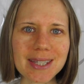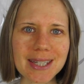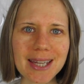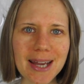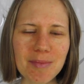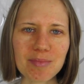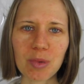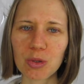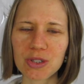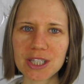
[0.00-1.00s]
Denn da
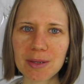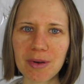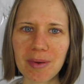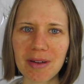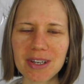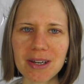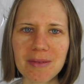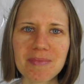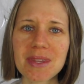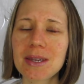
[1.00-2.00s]
poste ich immer mal
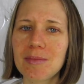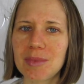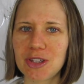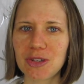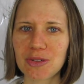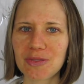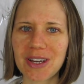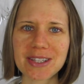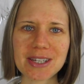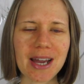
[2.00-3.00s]
wieder,
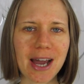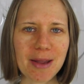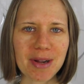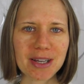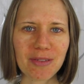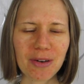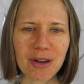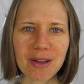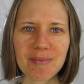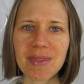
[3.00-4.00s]
beziehungsweise einmal die
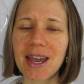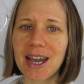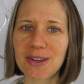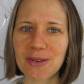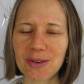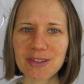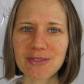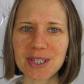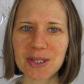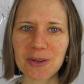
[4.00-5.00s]
Woche, ein neues
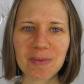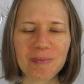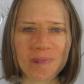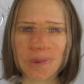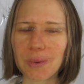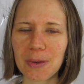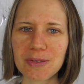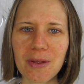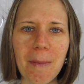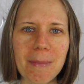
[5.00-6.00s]
Video.
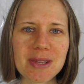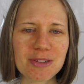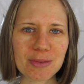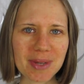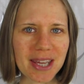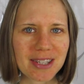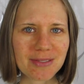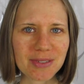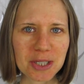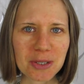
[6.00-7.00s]
Und bis zum
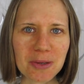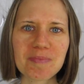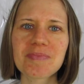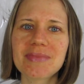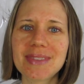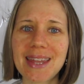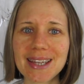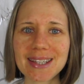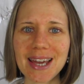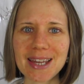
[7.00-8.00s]
nächsten Video.
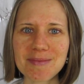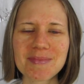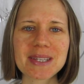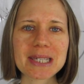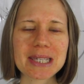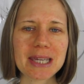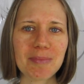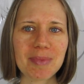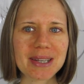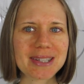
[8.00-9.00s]
Denkt dran,
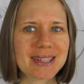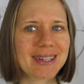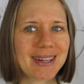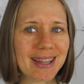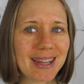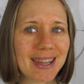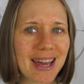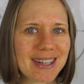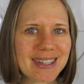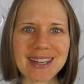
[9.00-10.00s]
keep it
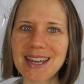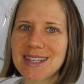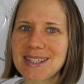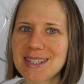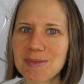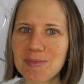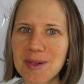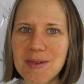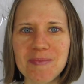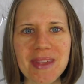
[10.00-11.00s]
light and
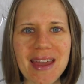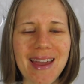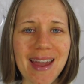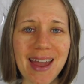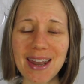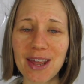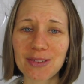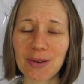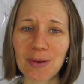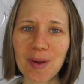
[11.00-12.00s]
simple. And
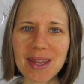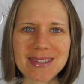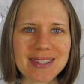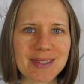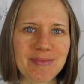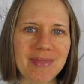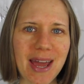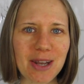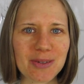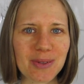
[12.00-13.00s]
as always,
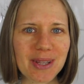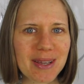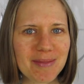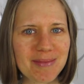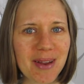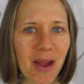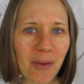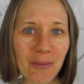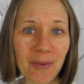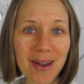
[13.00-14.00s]
naturally,
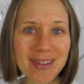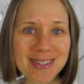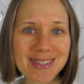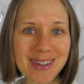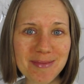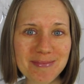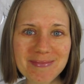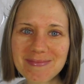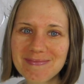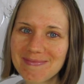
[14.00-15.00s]

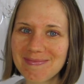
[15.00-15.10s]
Rossum.